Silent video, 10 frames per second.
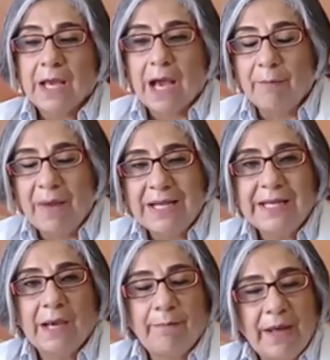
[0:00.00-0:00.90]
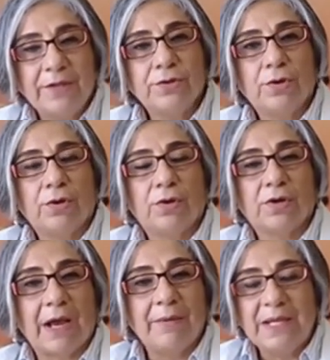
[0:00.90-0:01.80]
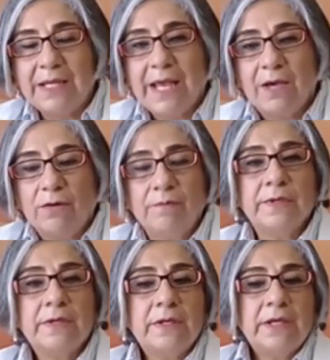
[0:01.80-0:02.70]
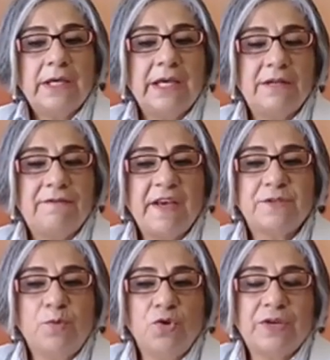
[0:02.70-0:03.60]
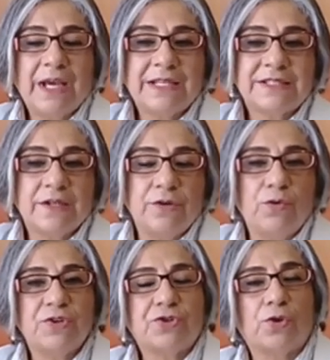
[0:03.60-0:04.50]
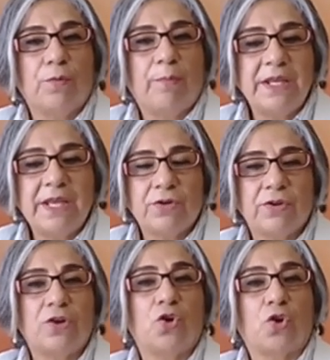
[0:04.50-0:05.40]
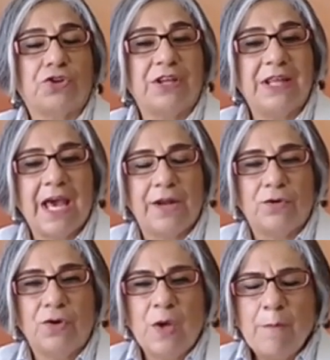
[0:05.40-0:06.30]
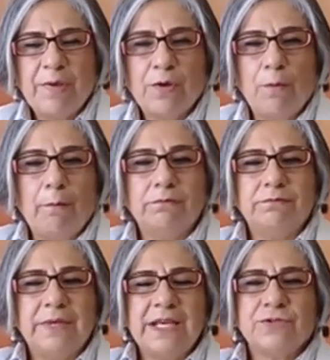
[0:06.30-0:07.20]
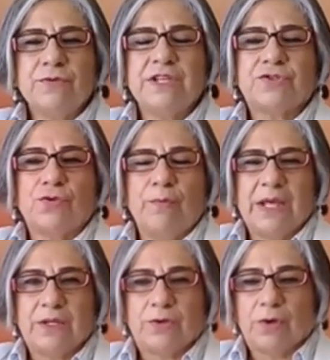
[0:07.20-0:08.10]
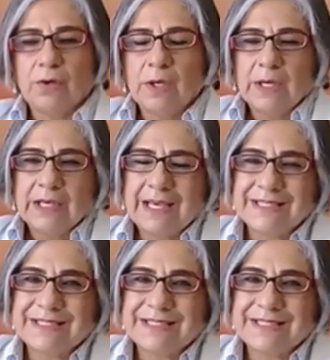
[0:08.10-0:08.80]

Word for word: Amalia Pando Cabildeo. El Facebook es nuestro compañero de lo cotidiano, pero es un instrumento que